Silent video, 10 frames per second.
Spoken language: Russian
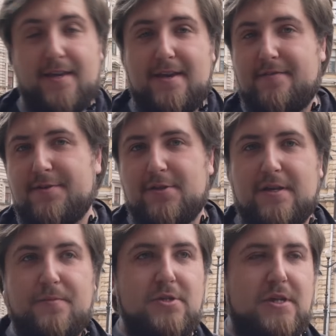И я
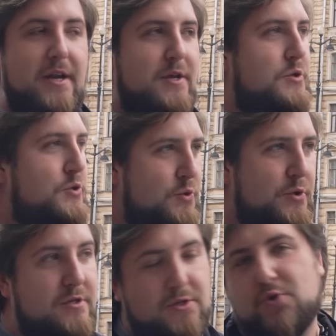видел комментарий.
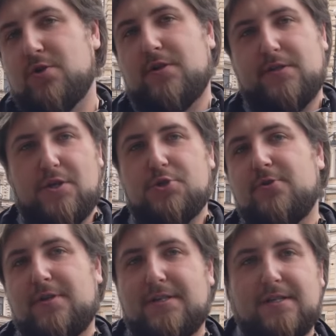Юрий, так тоже сказал,
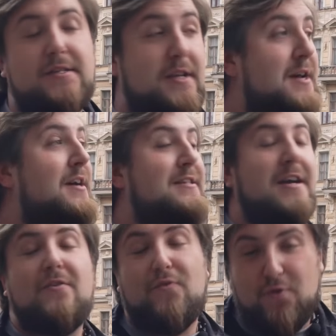что это центр.
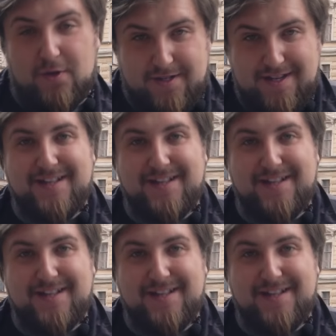Так вот,